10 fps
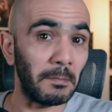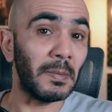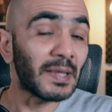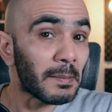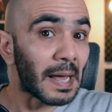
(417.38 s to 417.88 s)

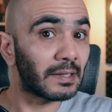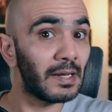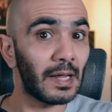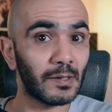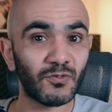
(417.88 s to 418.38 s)
مثل ما قلت
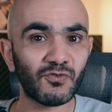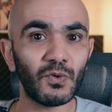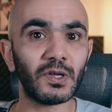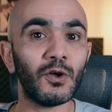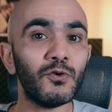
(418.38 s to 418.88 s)
لك من
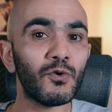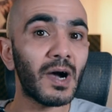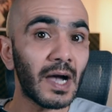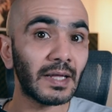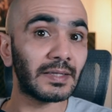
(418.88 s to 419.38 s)
شوي انه
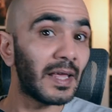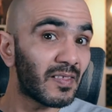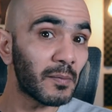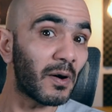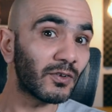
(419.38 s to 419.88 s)
هاد
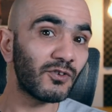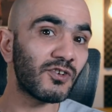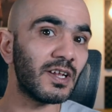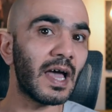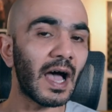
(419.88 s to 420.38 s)
ليس
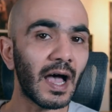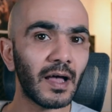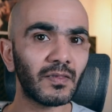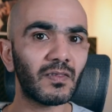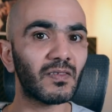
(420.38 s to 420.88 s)
بارتيشن
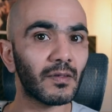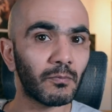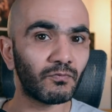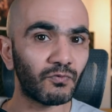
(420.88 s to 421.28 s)
هاد سب